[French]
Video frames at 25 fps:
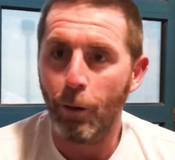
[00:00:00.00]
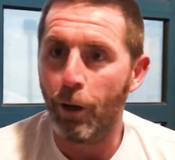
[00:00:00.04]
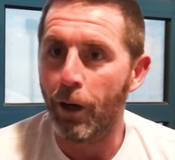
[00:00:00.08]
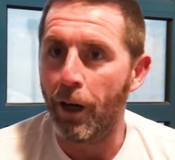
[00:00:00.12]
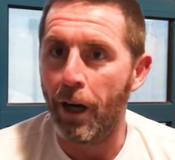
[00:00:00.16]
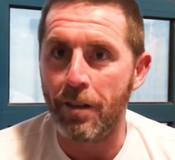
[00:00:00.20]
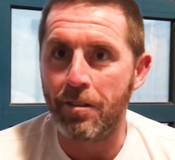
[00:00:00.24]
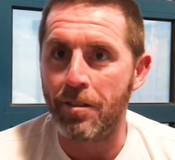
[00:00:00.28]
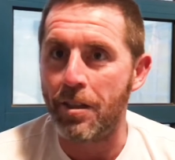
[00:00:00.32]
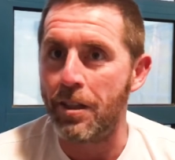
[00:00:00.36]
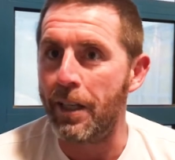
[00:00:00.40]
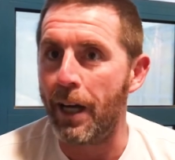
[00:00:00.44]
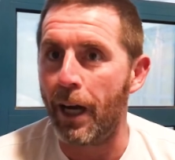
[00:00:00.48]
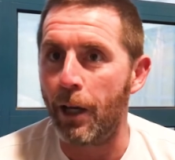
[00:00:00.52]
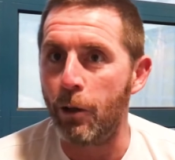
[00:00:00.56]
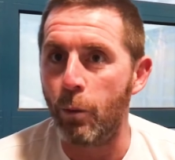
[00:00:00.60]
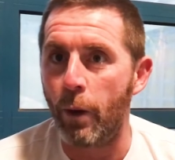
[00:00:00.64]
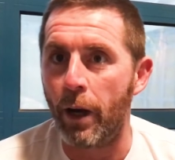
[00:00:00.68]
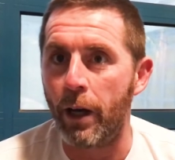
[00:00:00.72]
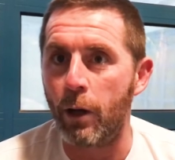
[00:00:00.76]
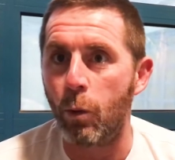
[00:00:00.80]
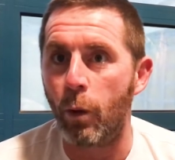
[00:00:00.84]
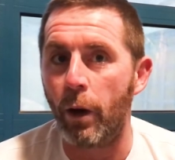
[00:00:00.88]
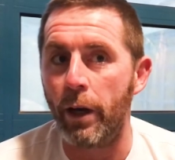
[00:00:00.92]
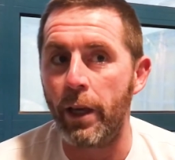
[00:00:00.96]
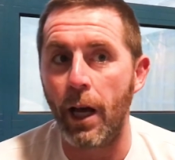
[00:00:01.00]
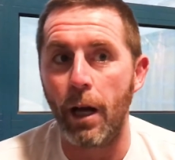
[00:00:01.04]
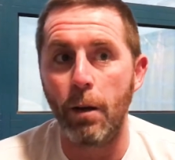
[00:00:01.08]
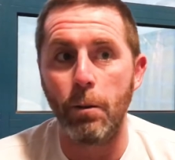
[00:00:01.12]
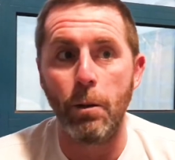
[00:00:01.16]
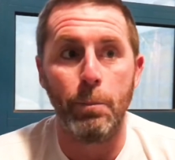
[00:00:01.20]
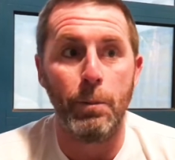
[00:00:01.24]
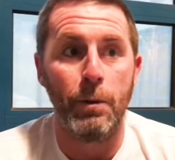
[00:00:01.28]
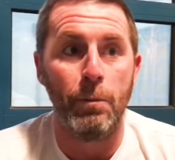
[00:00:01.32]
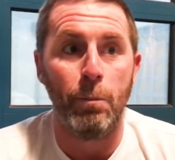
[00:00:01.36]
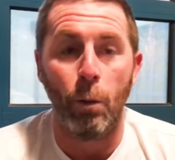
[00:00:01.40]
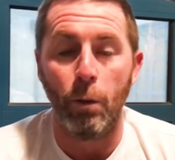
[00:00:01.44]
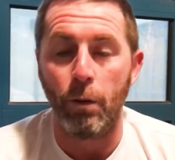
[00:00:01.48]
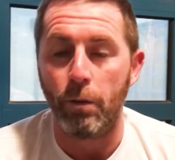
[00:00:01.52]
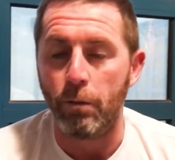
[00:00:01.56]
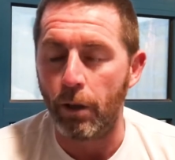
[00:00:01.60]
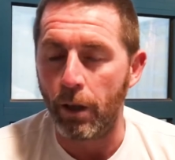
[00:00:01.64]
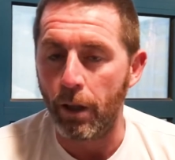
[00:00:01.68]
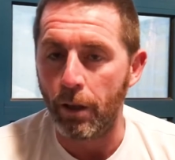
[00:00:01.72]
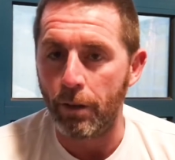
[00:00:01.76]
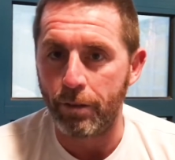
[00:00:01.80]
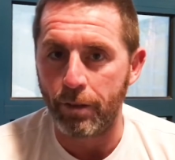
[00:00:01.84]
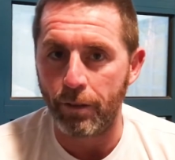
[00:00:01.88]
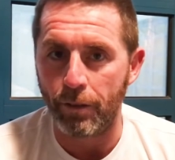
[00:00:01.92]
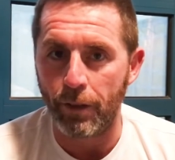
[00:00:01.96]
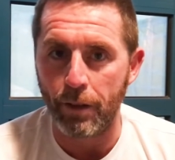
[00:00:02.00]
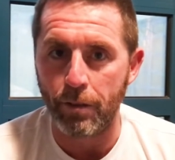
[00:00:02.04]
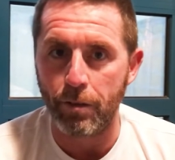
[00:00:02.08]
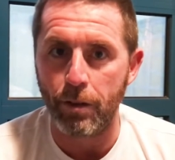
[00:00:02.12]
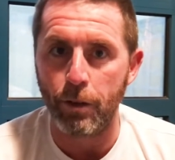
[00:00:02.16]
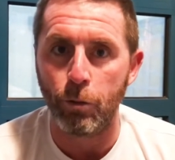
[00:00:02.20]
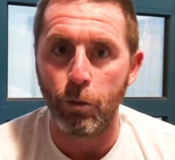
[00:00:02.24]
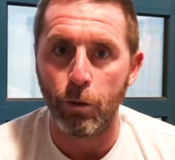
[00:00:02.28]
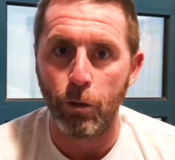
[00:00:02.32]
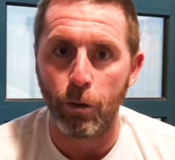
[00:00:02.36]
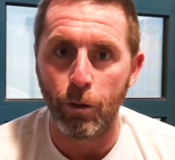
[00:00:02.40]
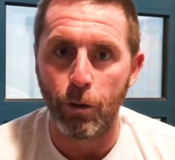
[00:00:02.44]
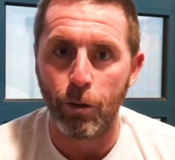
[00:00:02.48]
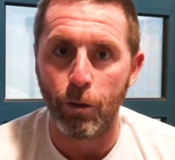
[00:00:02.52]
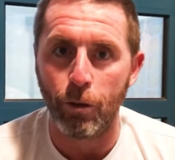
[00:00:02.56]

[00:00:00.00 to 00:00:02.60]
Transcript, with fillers: voilà, un scénario incroyable. Et puis bon, voilà, c'est vrai que c'est une